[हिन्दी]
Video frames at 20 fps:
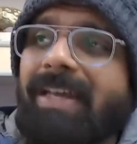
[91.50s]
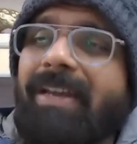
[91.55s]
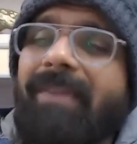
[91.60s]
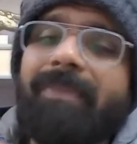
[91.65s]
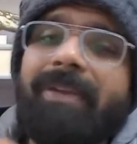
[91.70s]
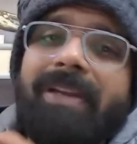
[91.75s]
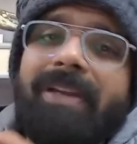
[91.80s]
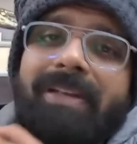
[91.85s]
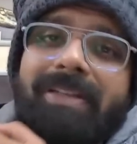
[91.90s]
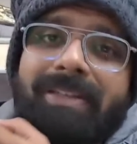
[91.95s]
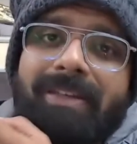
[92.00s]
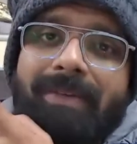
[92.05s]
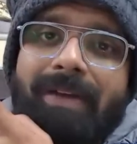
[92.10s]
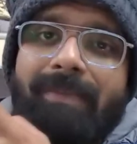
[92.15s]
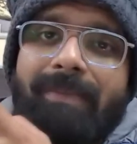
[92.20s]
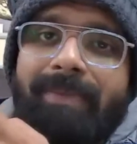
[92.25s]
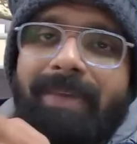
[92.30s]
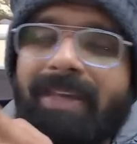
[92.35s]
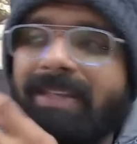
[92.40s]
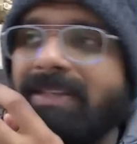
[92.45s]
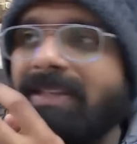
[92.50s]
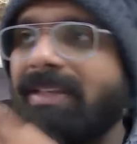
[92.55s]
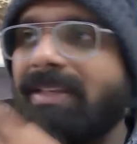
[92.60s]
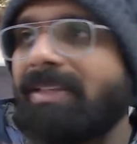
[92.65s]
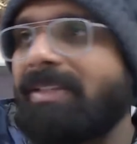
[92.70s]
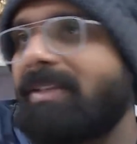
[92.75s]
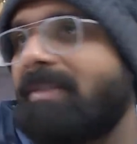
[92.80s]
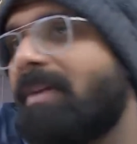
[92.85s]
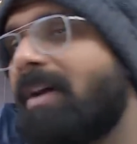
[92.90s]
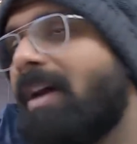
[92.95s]
सारे प्लेयर्स जब आपके
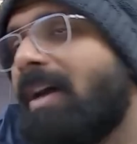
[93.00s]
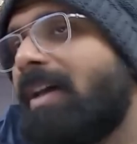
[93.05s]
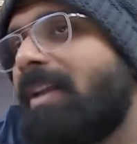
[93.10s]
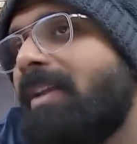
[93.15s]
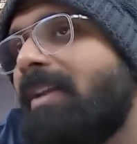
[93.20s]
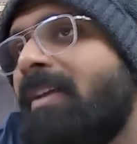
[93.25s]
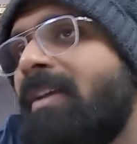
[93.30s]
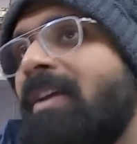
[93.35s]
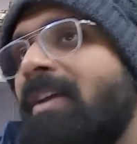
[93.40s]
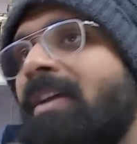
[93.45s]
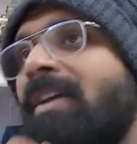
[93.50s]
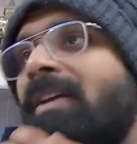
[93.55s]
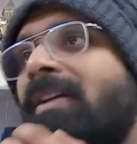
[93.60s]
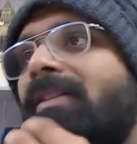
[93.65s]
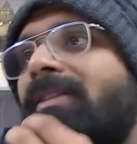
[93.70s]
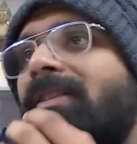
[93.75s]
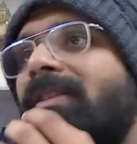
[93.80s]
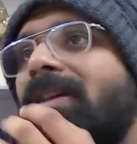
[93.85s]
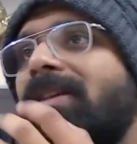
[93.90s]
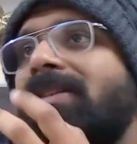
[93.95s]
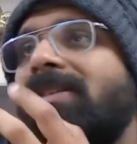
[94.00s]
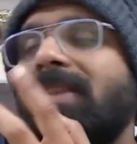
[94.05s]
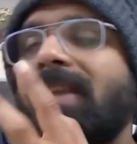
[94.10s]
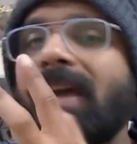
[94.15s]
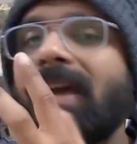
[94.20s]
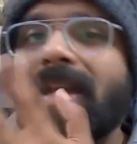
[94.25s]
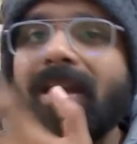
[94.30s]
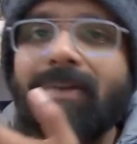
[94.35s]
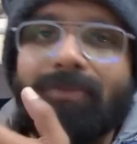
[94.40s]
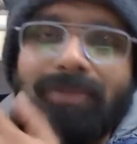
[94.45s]
इंजरी से बाहर हैं दस
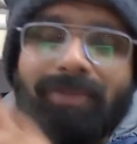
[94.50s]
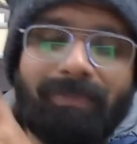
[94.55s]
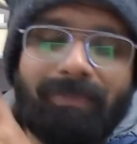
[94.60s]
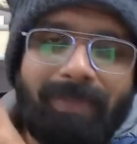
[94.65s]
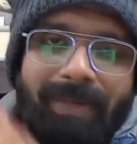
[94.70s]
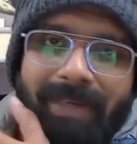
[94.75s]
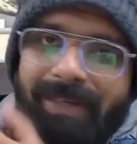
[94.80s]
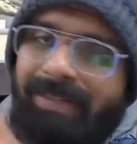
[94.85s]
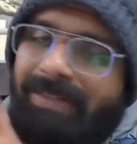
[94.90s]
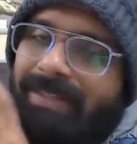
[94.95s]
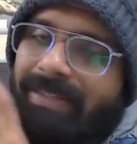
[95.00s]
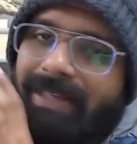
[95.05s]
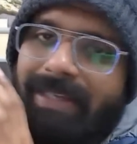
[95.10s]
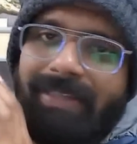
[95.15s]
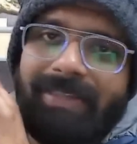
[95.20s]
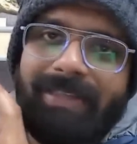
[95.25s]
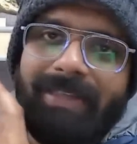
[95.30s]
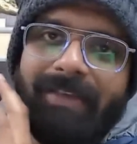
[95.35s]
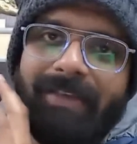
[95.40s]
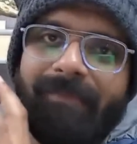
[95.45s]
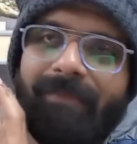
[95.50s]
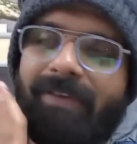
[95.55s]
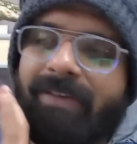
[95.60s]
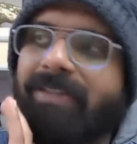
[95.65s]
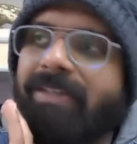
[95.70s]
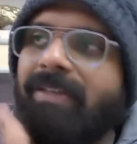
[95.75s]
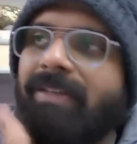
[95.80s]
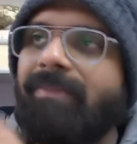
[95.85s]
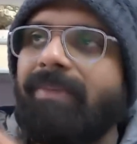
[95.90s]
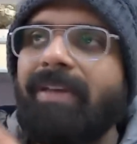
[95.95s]
ग्यारह कुछ प्लेयर्स चेल्सी के
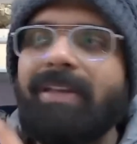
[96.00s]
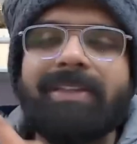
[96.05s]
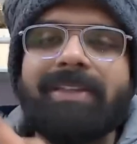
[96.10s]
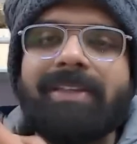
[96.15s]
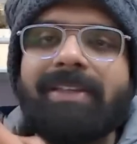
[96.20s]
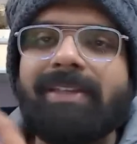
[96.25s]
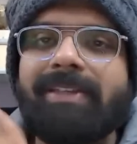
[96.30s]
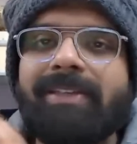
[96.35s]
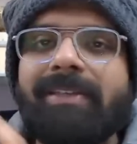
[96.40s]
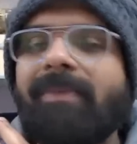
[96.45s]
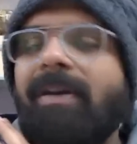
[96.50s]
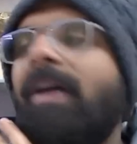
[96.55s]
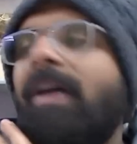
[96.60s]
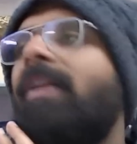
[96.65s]
फर्स्ट टीम के इंजरी से